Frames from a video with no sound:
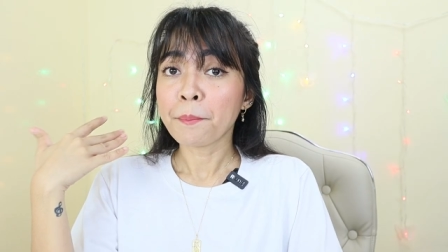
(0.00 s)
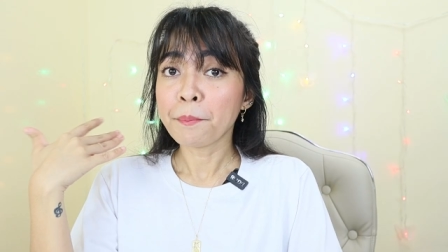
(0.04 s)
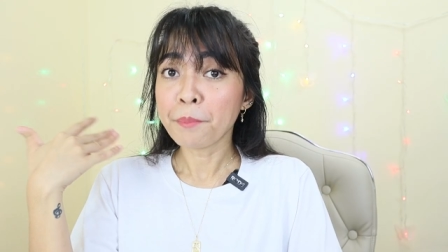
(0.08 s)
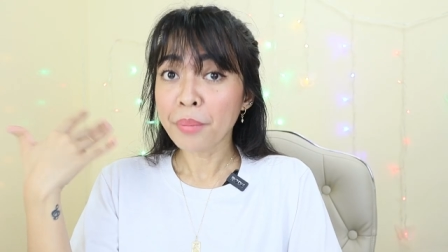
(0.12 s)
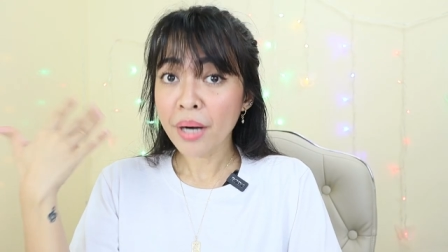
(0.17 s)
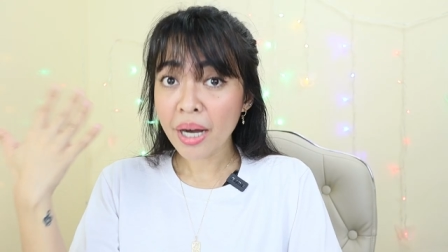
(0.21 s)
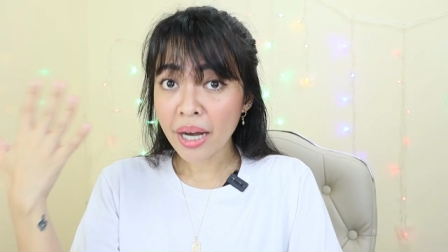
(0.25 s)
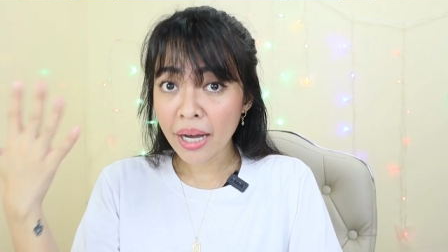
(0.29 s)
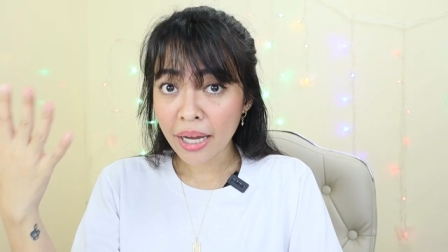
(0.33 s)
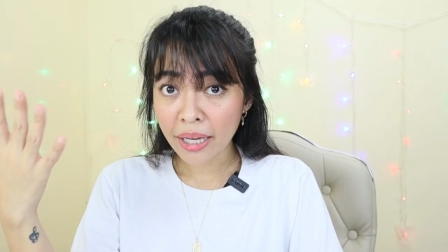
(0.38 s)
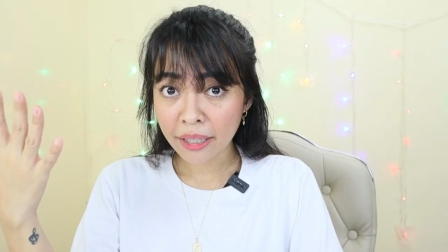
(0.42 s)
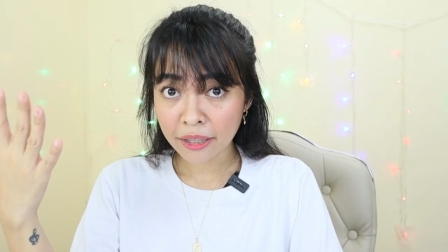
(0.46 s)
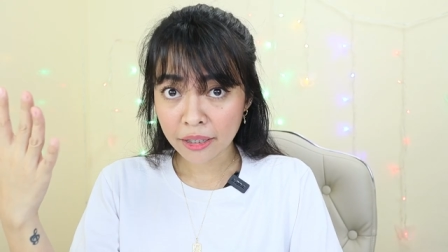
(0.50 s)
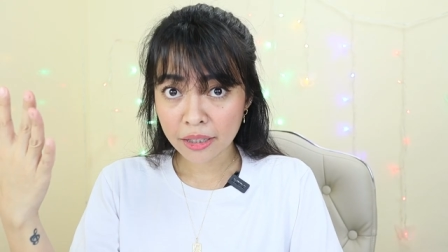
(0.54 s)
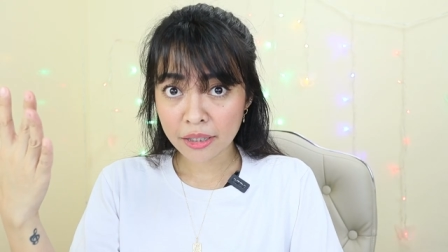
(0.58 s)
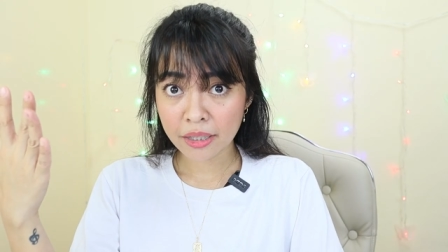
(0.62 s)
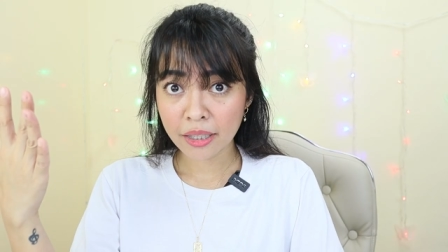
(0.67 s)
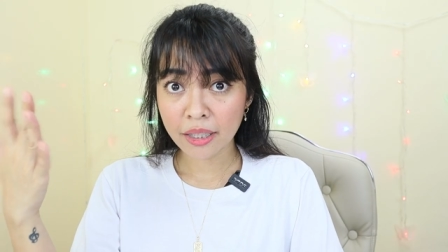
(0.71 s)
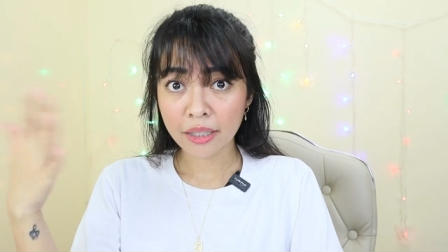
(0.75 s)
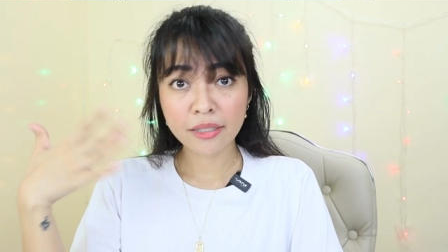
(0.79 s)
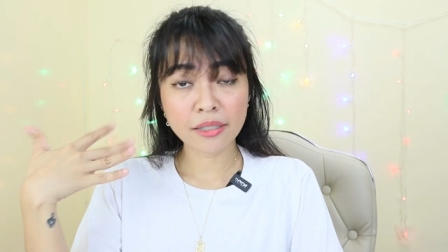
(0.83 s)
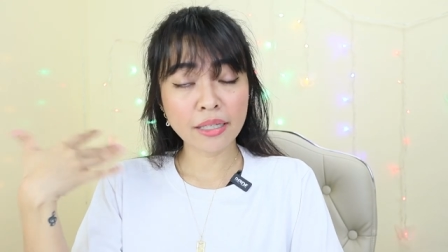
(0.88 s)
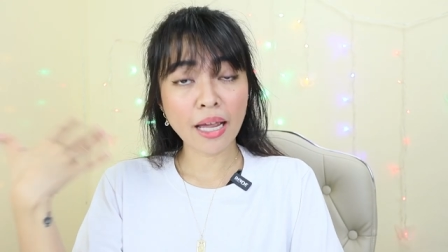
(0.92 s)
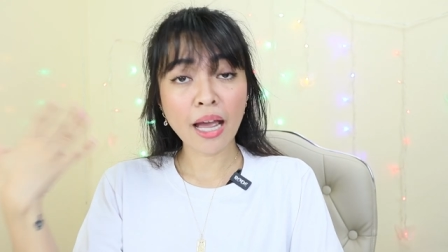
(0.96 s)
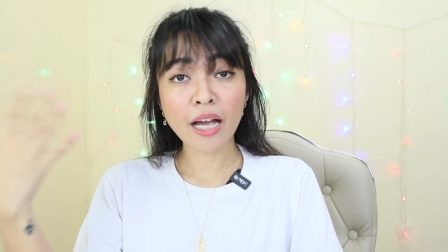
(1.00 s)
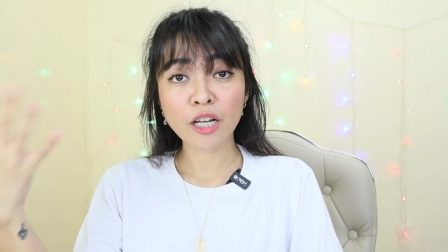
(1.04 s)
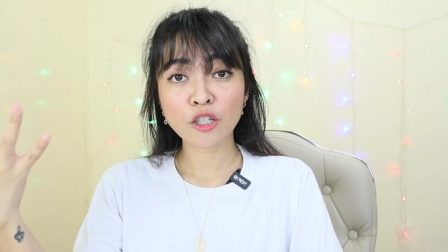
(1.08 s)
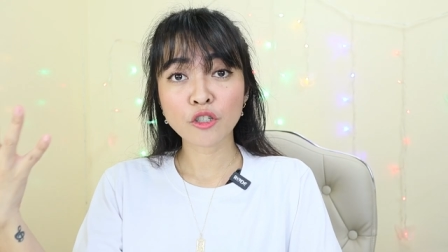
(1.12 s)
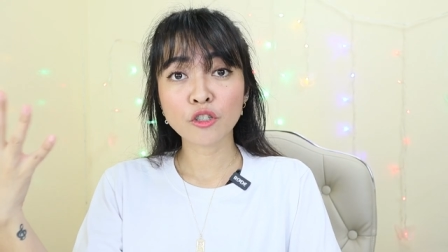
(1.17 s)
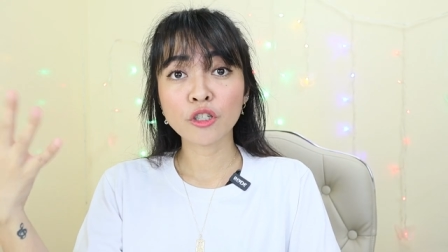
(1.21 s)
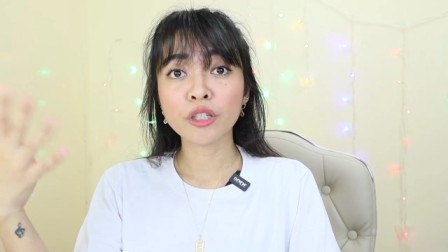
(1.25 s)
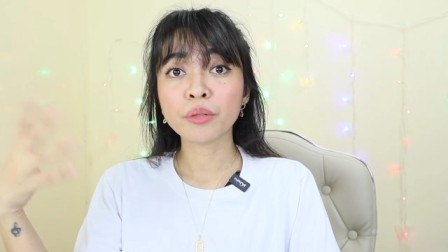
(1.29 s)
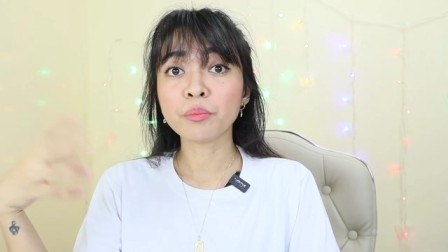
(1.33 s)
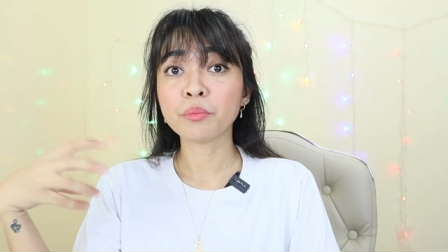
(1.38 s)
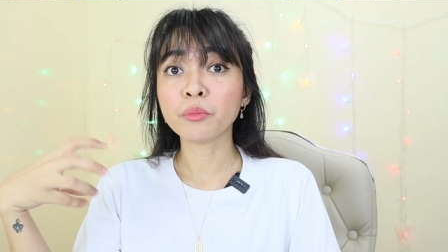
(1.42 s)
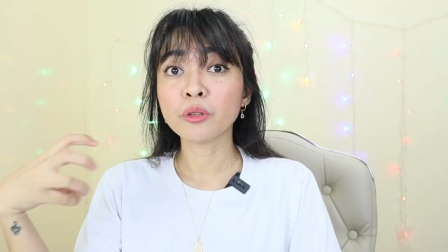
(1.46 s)
But, it's
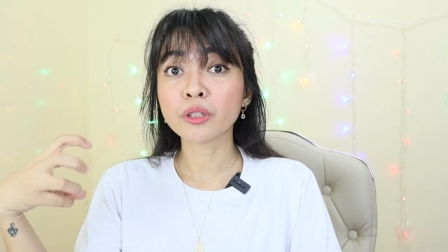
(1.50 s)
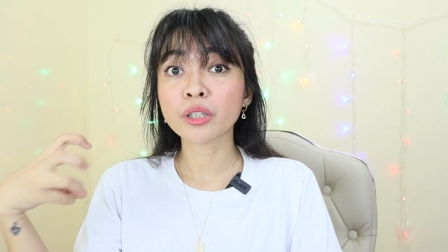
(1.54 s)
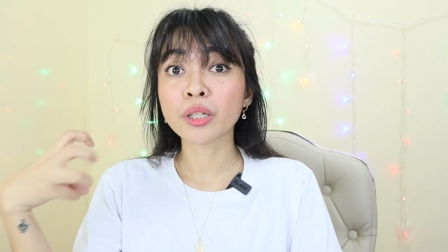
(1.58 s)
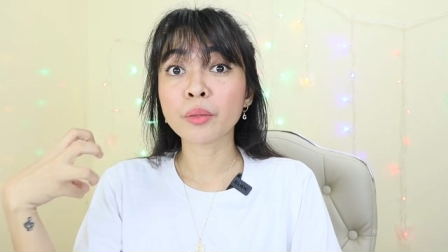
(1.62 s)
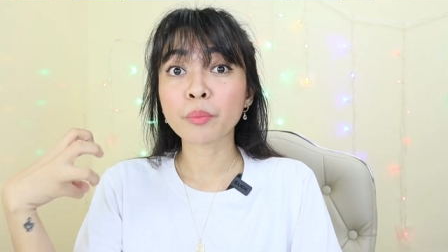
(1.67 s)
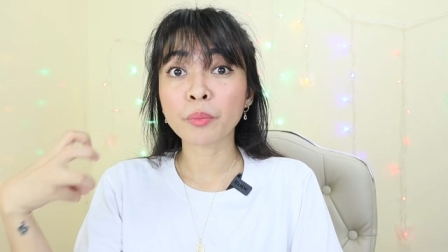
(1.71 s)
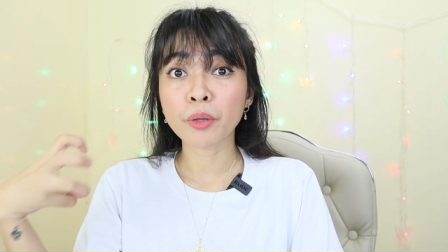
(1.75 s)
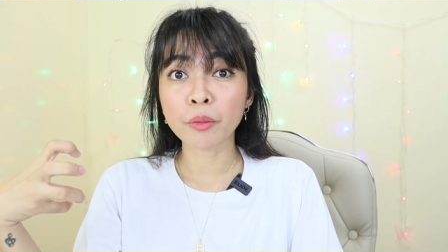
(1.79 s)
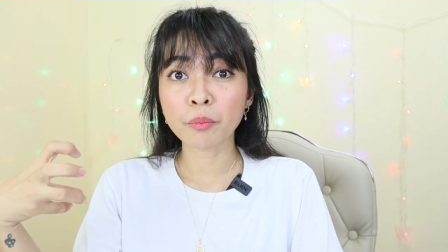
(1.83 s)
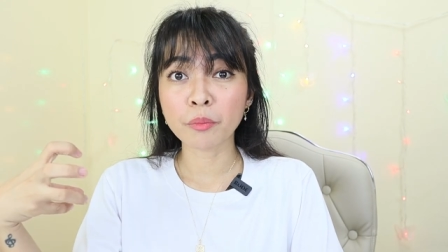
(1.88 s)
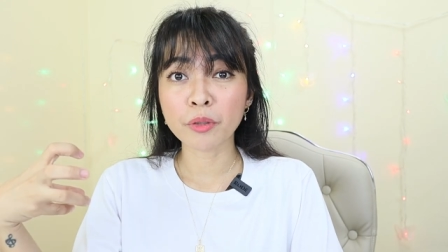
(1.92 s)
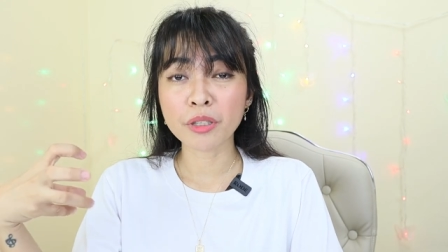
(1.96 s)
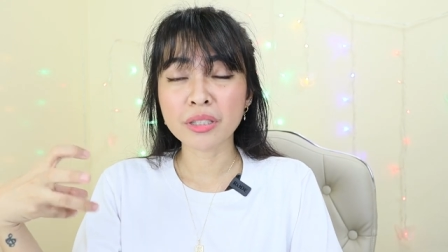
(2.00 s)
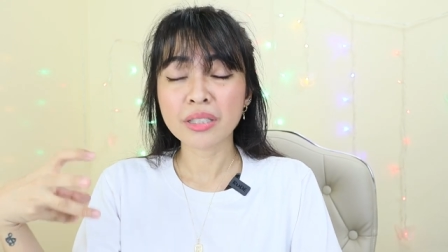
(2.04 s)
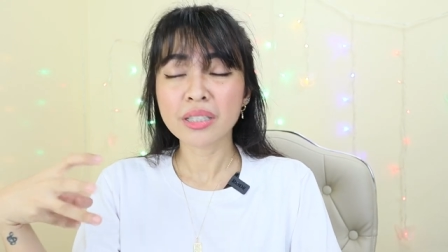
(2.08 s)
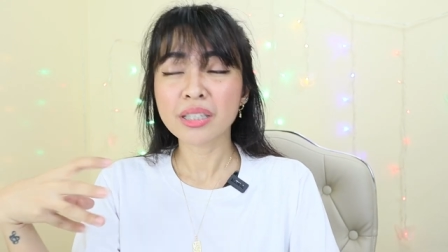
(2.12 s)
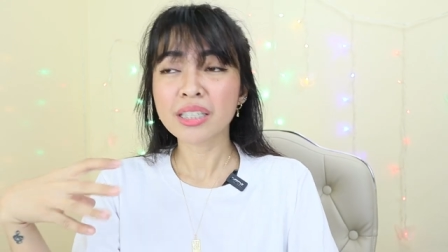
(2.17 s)
actually multi-purpose.